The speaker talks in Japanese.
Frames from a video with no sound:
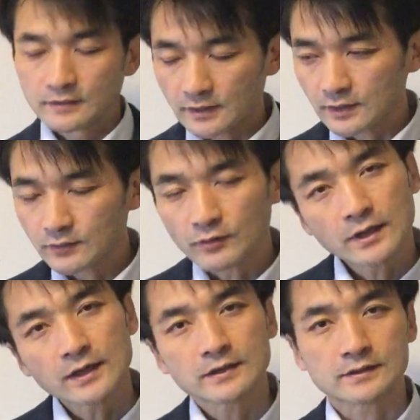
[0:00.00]
で離婚
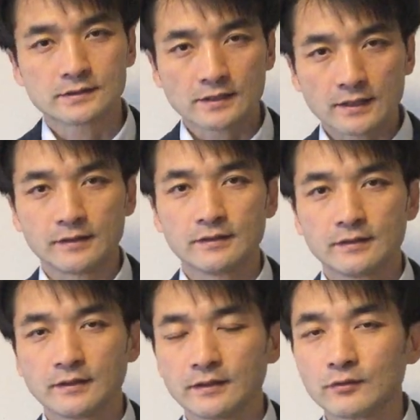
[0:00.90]
回避したい、
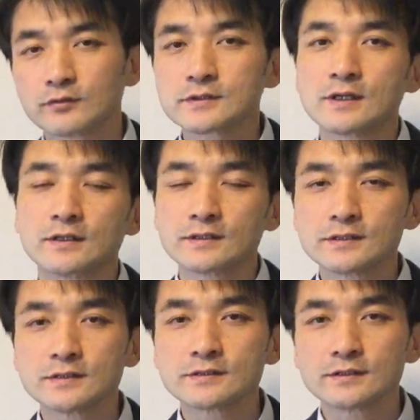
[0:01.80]
えー、奥さんた
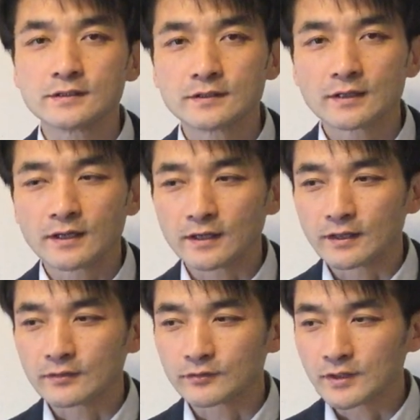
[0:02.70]
ちについ、
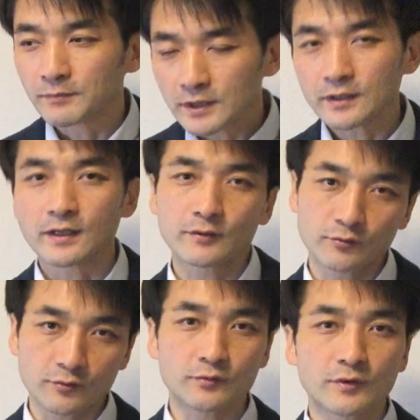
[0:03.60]
えー、のために、えー、
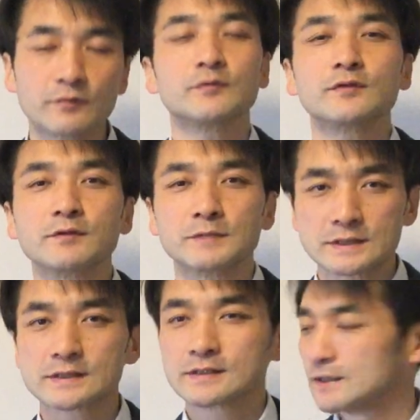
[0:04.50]
この動画を撮っていま
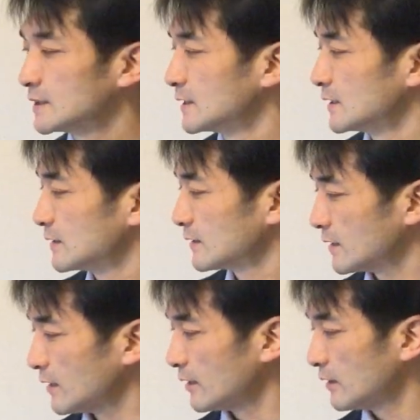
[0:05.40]
す
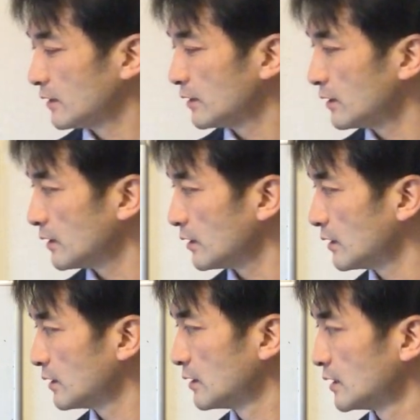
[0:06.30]
で、
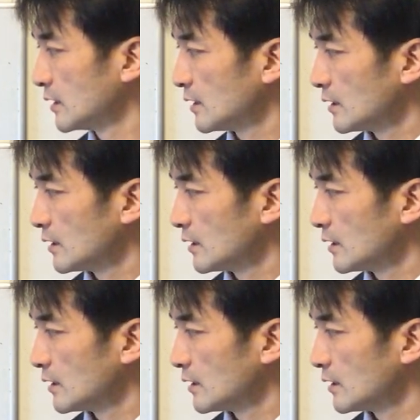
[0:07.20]
えー、